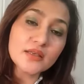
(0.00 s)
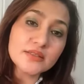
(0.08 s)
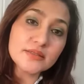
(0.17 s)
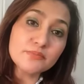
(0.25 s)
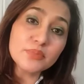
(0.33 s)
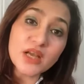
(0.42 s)

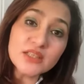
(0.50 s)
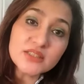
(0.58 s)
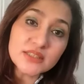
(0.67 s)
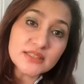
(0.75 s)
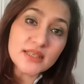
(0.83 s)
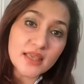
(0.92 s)
इस
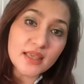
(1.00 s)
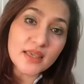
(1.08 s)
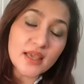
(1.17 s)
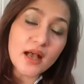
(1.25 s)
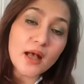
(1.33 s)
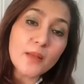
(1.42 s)
ब्रांचेज हैं
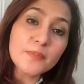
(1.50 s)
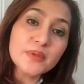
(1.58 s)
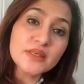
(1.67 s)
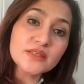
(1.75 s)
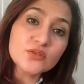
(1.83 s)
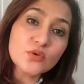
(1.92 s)
कि आप
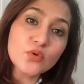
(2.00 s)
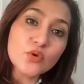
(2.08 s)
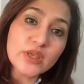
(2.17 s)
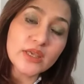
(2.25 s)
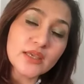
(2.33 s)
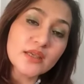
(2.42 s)
इसको
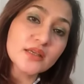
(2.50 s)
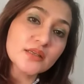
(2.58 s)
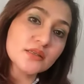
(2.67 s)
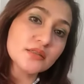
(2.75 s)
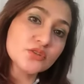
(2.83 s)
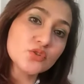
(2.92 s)
एक
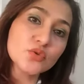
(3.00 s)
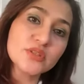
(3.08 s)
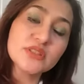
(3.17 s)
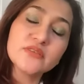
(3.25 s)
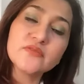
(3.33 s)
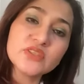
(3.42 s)

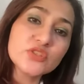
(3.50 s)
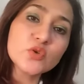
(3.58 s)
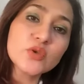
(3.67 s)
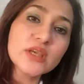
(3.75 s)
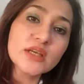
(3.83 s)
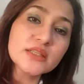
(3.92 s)
छोटी सी
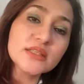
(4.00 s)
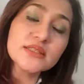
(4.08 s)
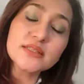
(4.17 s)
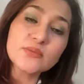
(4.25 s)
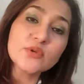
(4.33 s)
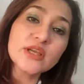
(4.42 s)
वीडियो के अंदर
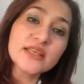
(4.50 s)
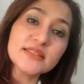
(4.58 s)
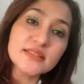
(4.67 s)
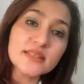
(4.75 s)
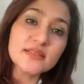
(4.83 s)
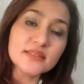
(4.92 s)
समराइज
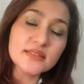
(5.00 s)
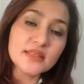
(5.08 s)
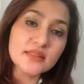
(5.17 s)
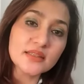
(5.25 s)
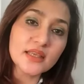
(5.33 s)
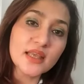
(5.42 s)
नहीं कर
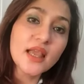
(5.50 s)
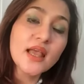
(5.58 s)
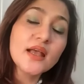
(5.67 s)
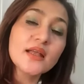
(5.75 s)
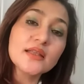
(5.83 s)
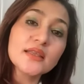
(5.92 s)
सकते
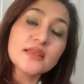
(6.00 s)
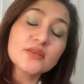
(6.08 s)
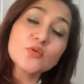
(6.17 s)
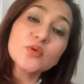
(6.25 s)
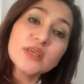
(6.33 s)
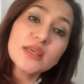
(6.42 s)
लेकिन
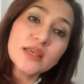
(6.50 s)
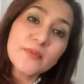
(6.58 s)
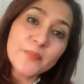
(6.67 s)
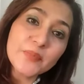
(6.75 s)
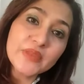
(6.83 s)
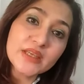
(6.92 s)
क्योंकि
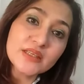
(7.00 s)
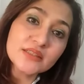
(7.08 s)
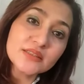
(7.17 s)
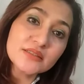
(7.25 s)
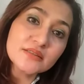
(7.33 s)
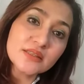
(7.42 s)

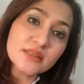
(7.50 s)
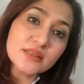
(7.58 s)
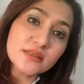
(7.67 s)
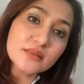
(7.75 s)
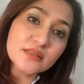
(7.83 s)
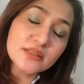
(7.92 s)

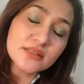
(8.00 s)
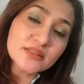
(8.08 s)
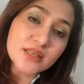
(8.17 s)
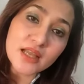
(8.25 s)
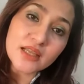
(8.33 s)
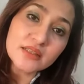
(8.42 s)

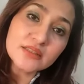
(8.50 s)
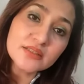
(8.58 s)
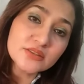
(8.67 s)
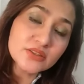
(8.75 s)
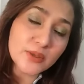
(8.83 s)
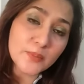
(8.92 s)
चाइल्ड
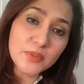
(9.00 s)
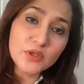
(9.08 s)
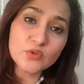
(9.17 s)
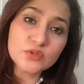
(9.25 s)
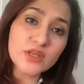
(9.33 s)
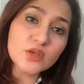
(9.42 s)
जब भी
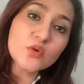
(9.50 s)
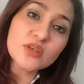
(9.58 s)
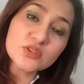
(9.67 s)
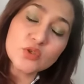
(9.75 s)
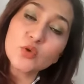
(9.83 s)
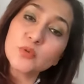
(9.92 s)
खुदा
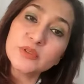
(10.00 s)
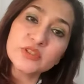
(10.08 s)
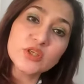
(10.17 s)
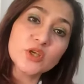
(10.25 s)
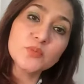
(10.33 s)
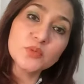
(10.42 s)
नखास्ता कोई
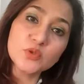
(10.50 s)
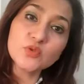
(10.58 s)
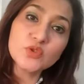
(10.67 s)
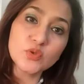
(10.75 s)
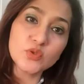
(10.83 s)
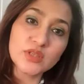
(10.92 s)
बच्चा
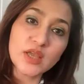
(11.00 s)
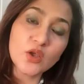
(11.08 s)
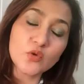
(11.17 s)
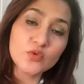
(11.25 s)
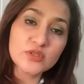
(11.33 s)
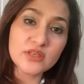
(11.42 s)
अब्यूज़ होता है
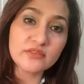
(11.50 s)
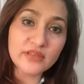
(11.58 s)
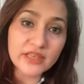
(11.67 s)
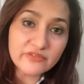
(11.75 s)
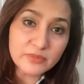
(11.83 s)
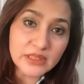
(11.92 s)
और वो
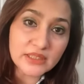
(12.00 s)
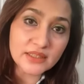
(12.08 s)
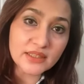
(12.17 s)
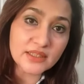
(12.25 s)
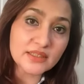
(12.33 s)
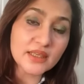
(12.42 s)
सर्वाइव भी कर
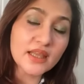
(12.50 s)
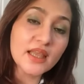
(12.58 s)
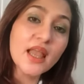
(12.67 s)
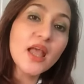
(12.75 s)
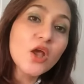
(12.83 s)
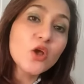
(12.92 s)
लेता
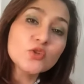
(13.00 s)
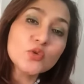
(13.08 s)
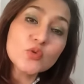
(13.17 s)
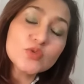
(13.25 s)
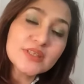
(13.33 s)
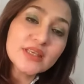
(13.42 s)
है तो
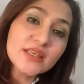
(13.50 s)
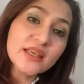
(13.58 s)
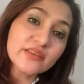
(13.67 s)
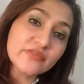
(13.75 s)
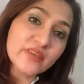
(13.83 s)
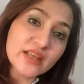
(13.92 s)
उसके ये
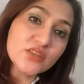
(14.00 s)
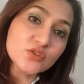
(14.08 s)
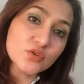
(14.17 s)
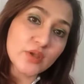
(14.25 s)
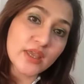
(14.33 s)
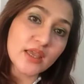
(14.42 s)
इफ़ेक्ट
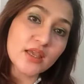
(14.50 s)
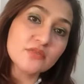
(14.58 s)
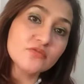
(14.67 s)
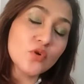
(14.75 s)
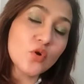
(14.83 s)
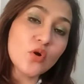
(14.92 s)
जो है
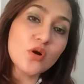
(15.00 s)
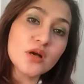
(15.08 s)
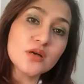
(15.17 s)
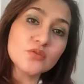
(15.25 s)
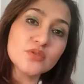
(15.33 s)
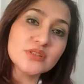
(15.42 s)
वो
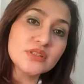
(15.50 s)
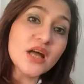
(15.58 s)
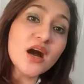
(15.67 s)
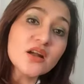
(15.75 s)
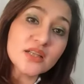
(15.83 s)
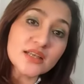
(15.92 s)

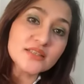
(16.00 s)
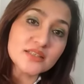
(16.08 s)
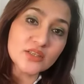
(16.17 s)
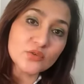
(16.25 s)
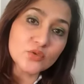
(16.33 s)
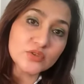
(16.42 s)
लॉन्ग
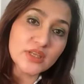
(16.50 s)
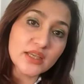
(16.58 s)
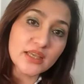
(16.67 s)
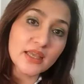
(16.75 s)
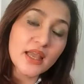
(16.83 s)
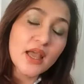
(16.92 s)
लास्टिंग होता
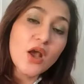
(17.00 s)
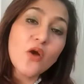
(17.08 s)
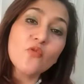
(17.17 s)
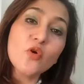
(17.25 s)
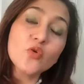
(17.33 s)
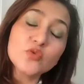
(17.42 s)
है
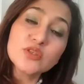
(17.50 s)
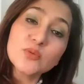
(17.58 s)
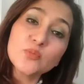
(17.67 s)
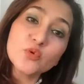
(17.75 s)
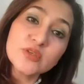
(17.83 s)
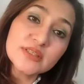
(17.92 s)
वो उसकी
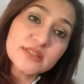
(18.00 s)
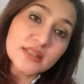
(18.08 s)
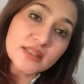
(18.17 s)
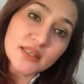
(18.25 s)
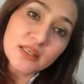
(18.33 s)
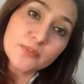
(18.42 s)
पूरी
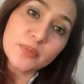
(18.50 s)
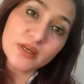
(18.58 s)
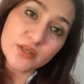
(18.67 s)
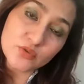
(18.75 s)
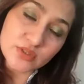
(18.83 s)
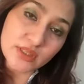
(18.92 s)
ज़िंदगी
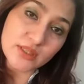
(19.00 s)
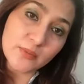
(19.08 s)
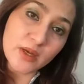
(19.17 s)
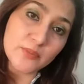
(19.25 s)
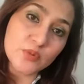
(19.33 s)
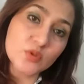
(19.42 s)
भर उसके
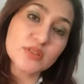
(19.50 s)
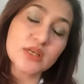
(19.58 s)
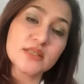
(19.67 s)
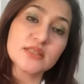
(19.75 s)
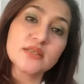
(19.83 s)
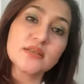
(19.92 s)
दिमाग पे उसका
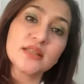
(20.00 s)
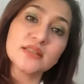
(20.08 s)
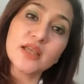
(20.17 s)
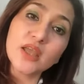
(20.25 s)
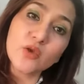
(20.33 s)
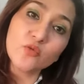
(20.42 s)
असर
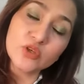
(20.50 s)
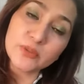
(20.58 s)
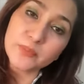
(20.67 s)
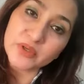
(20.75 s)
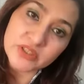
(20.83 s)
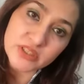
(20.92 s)
रहता है वो
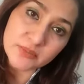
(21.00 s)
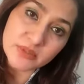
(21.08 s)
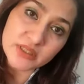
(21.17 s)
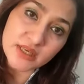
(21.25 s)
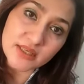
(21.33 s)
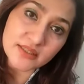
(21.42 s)
डिप्रेशन
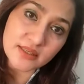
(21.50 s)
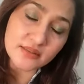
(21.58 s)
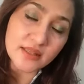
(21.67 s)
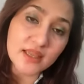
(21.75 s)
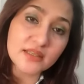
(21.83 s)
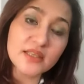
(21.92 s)
में जा
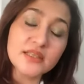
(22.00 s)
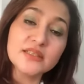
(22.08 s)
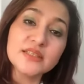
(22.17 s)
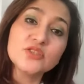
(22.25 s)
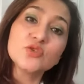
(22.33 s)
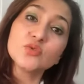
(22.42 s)
सकता है इट कैन
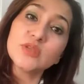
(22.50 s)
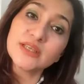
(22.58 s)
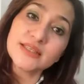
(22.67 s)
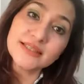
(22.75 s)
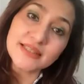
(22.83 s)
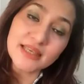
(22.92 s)
लीड टू द
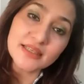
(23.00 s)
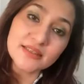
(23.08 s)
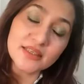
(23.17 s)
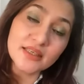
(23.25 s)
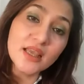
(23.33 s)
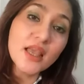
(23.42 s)

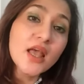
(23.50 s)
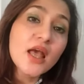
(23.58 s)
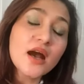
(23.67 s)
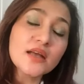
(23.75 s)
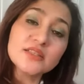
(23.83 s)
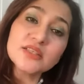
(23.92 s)
एनजाइटी
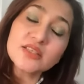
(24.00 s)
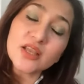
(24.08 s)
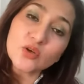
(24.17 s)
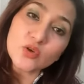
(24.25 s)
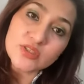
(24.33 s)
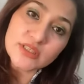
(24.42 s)
अदर
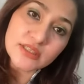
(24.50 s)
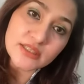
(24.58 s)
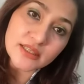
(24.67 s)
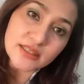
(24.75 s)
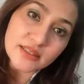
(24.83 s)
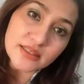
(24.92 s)

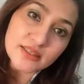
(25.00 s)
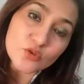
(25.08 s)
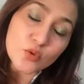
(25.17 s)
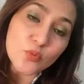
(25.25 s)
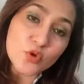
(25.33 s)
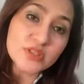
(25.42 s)
साइकोलॉजिकल इलनेस
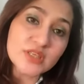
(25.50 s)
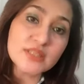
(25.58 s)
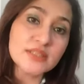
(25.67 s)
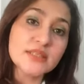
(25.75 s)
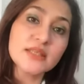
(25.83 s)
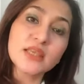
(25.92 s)
और बहुत
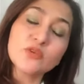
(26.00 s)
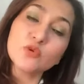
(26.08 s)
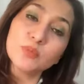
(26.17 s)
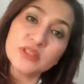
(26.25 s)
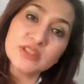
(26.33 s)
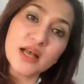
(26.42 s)
चांसेस है कि
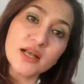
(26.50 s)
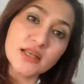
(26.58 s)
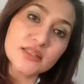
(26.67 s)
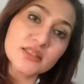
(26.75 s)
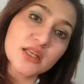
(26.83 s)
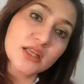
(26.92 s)
वो बच्चा
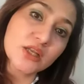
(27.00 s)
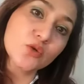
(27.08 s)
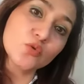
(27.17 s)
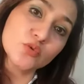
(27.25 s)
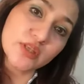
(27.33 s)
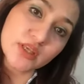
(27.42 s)
आगे चलकर
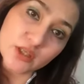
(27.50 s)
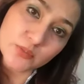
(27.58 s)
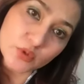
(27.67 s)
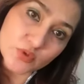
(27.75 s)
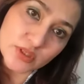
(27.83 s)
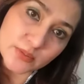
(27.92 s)
खुद एक
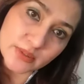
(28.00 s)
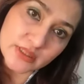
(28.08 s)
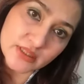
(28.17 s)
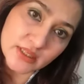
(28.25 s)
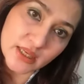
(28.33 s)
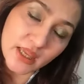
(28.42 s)
अब्यूज़र
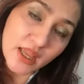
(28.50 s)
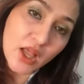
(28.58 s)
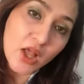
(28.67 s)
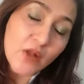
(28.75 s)
बन जाए